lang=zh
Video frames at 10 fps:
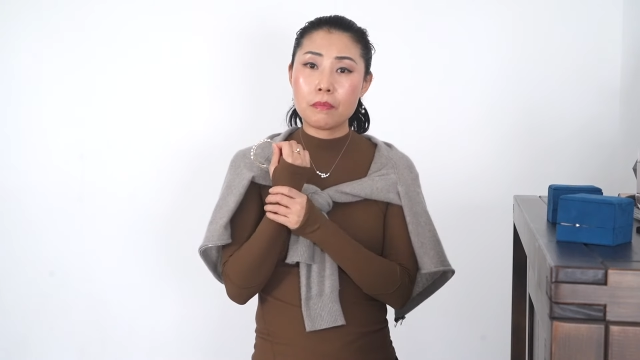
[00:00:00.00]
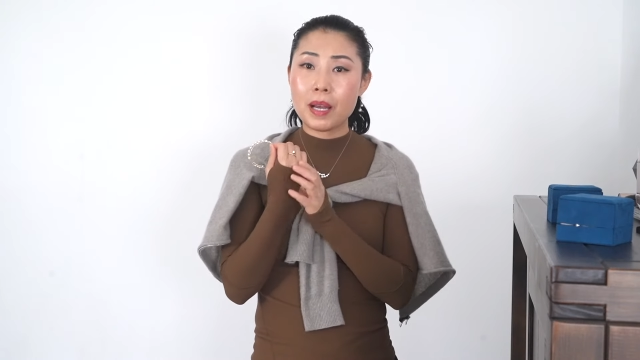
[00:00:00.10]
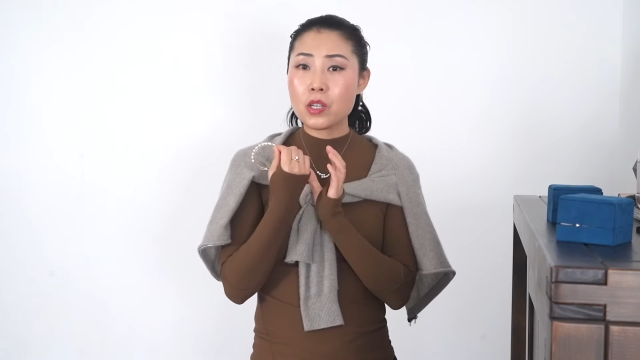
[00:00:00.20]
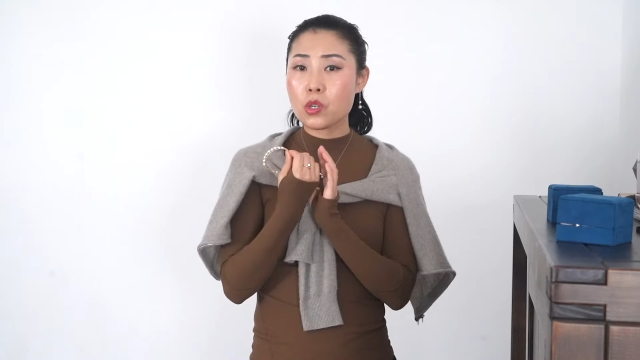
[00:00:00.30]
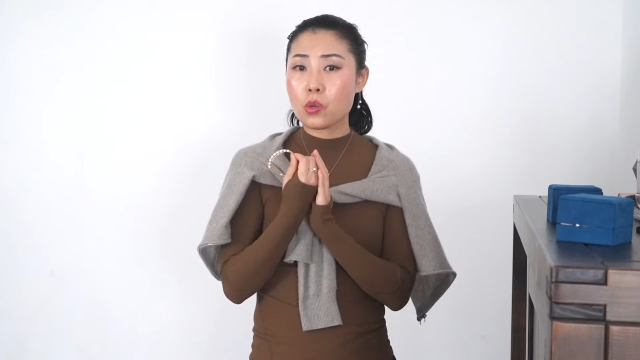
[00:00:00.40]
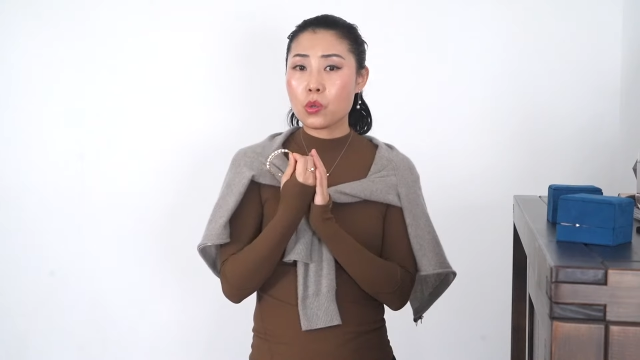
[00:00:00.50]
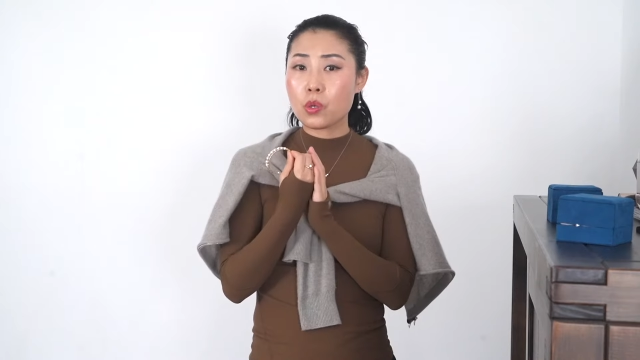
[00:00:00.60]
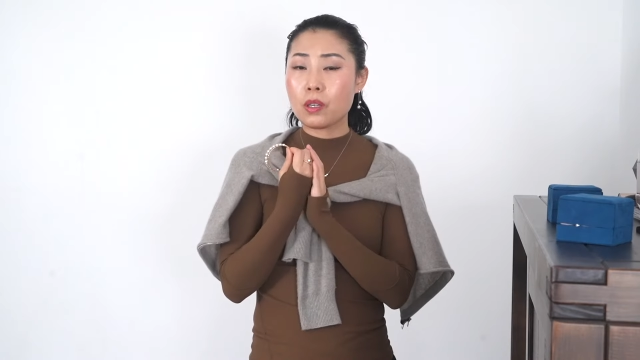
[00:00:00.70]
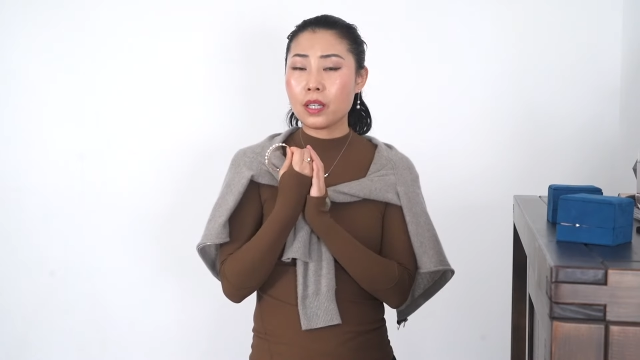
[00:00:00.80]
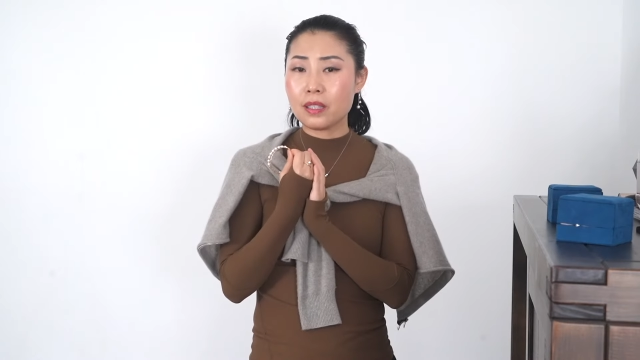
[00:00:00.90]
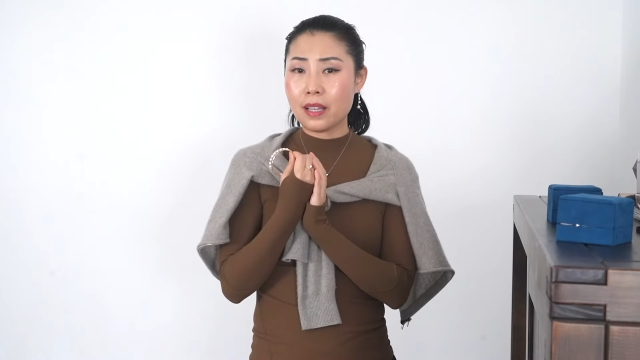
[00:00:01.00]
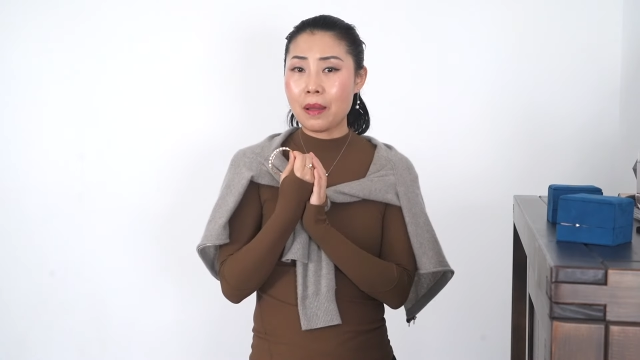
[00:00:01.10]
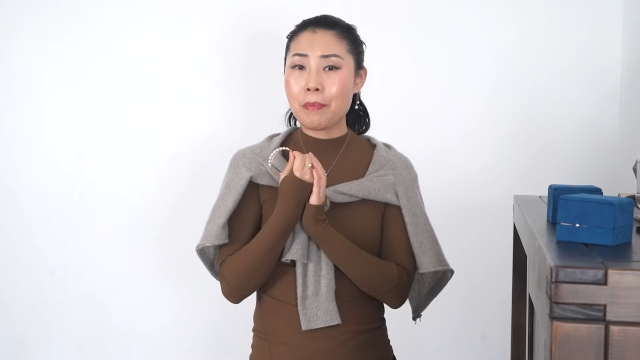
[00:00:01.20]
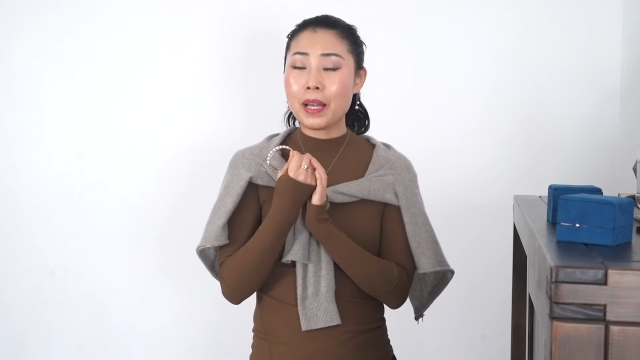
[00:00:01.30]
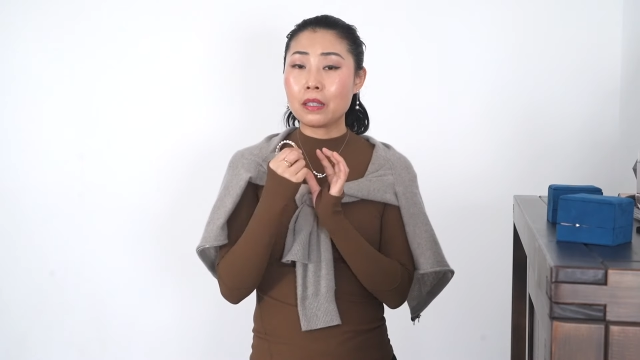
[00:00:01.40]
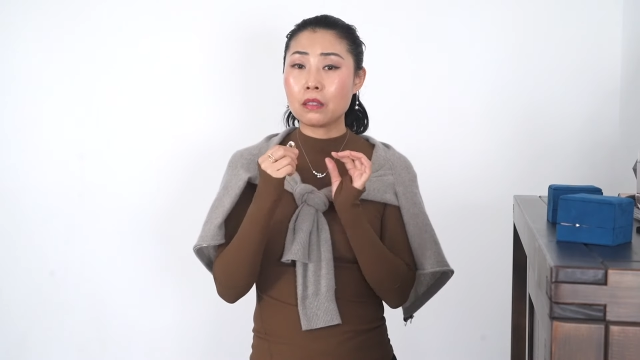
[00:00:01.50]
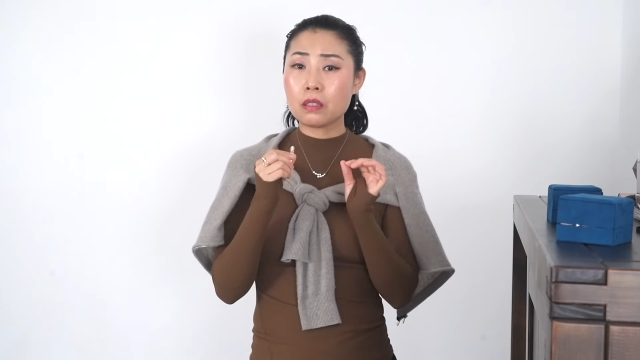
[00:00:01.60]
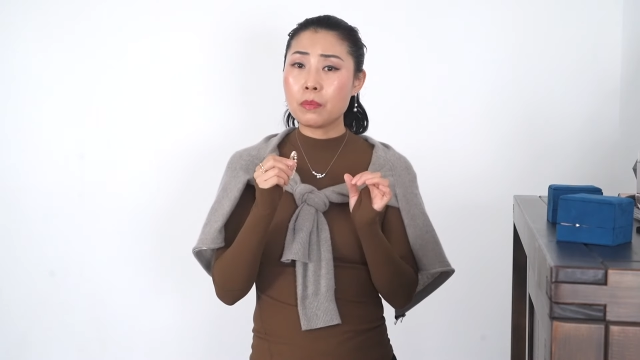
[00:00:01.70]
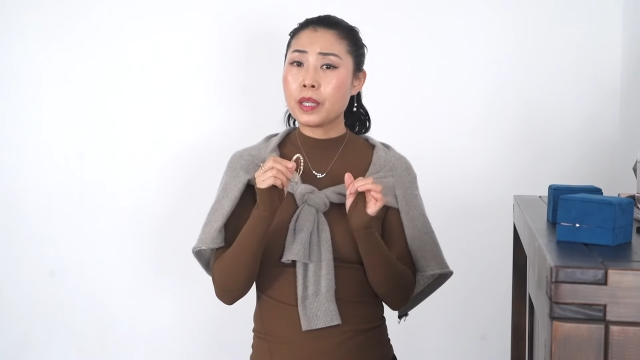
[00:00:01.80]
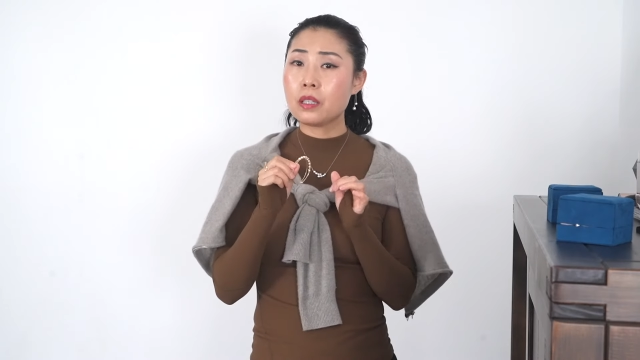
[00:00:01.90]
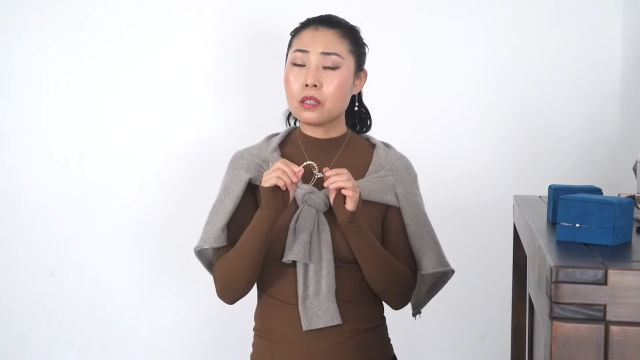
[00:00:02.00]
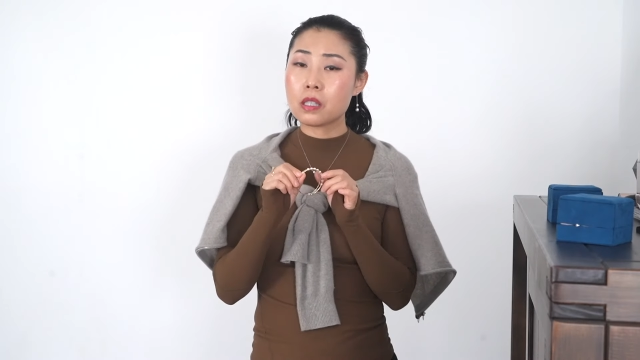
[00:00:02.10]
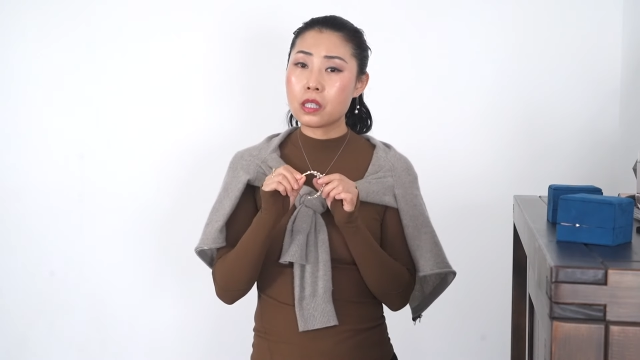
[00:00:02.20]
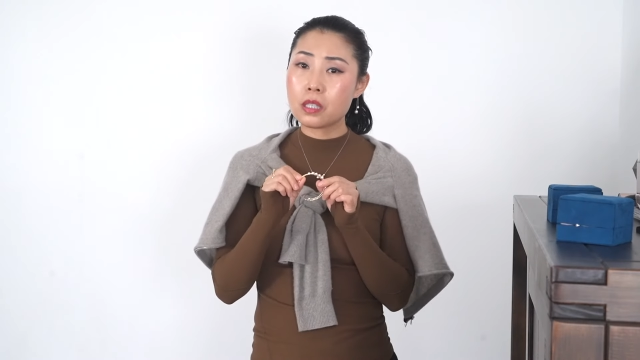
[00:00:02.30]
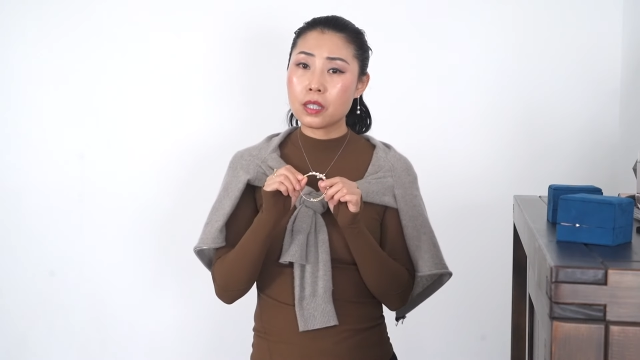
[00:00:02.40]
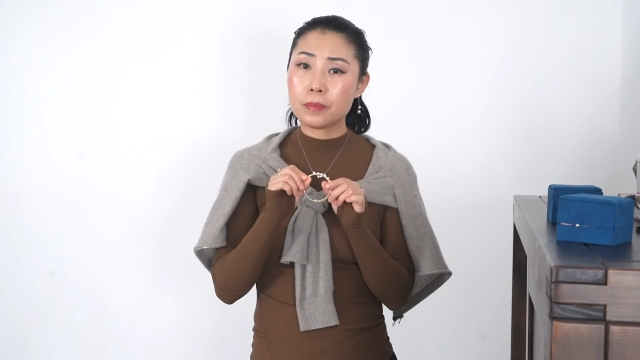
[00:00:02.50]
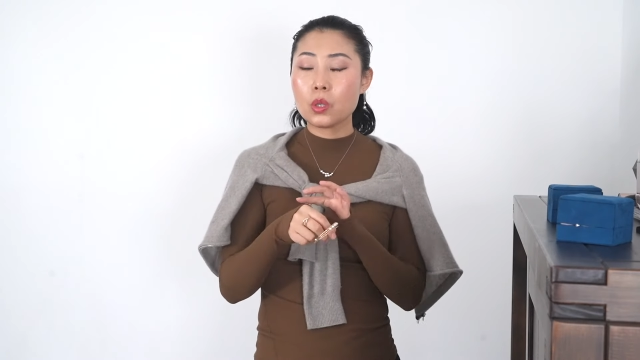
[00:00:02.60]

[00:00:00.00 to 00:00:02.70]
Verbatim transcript: 买手镯很难买到特别合适的。